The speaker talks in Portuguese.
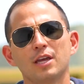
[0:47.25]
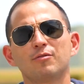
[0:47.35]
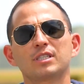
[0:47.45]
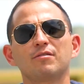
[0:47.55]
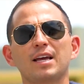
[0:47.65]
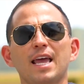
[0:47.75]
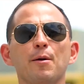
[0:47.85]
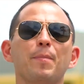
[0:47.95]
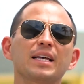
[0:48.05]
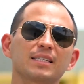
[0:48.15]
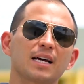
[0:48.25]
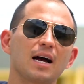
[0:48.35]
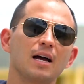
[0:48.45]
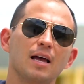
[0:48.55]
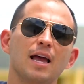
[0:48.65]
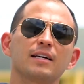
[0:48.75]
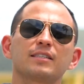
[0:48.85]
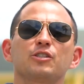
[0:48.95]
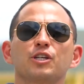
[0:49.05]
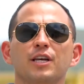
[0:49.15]
e você vai repassar
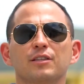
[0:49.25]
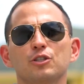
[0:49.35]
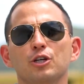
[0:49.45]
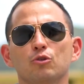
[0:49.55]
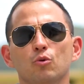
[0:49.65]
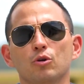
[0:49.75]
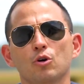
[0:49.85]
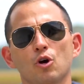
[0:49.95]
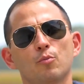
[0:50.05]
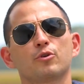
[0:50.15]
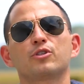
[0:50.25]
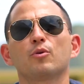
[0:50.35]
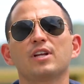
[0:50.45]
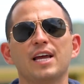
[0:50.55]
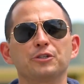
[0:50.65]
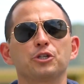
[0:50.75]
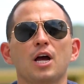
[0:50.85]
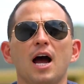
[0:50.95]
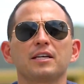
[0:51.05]
essa etiqueta de retorno para o seu cliente.